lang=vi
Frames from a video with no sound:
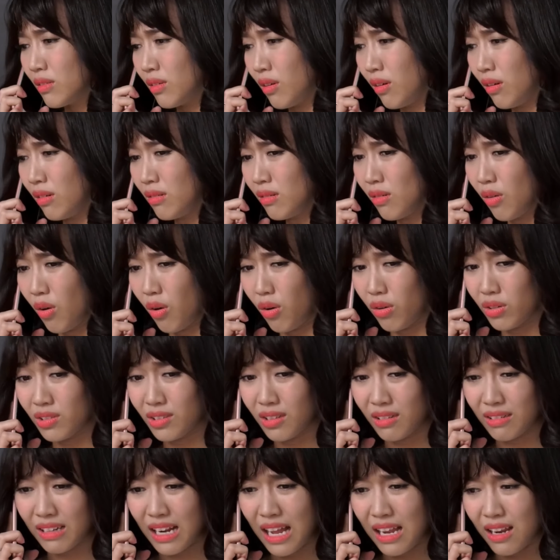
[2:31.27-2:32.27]
chết rồi
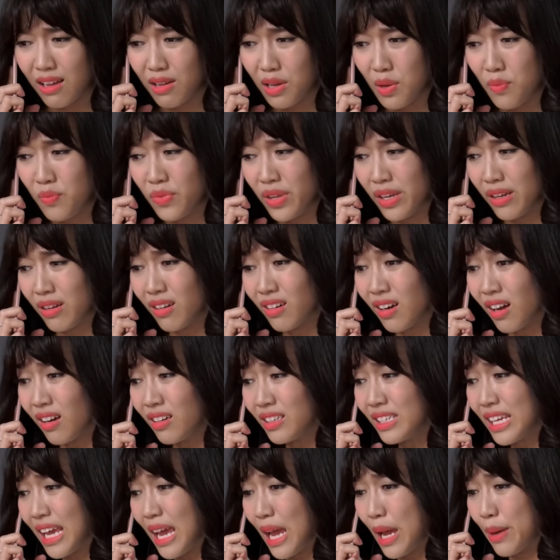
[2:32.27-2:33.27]
thật ra là kim chi có
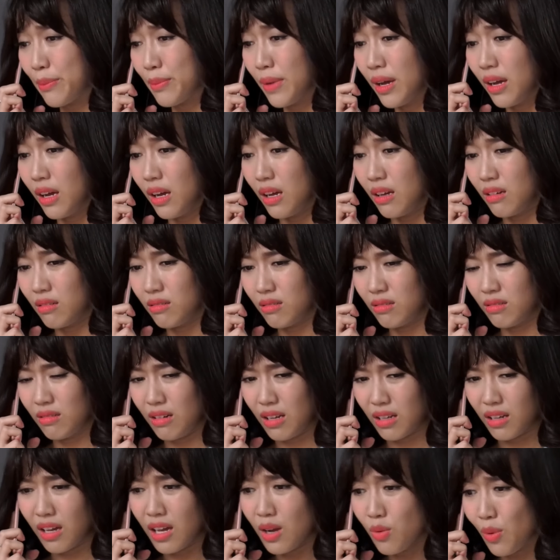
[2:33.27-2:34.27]
nói với em
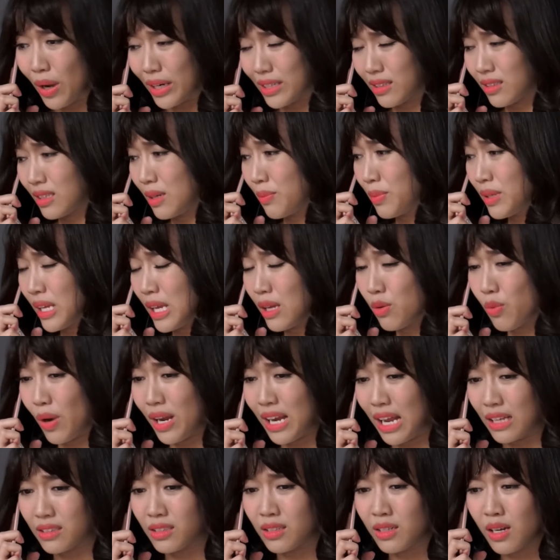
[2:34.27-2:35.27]
là kế hoạch kim chi
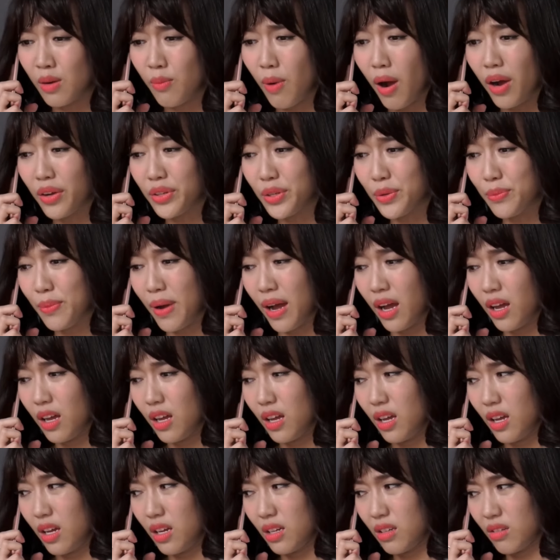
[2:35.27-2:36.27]
quay lại singapore nhưng mà
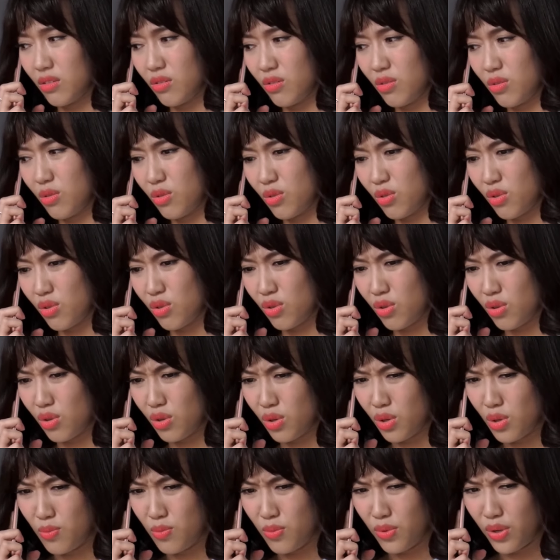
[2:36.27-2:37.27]

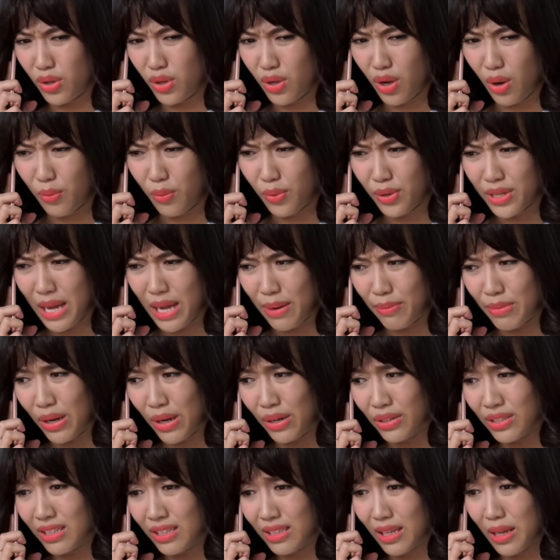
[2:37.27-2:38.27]
kim chi không có dám
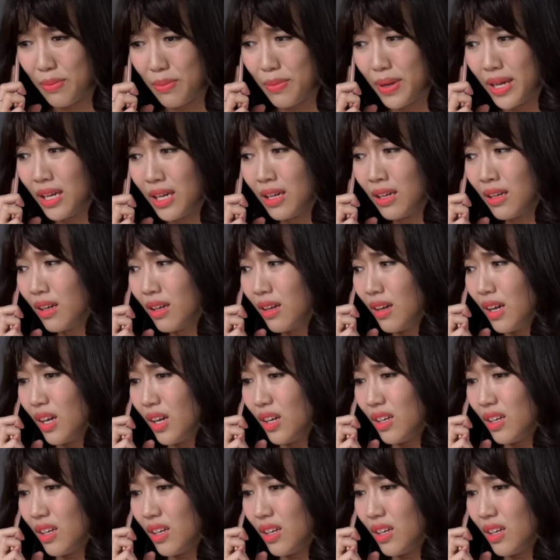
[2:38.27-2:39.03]
nói cho thầy biết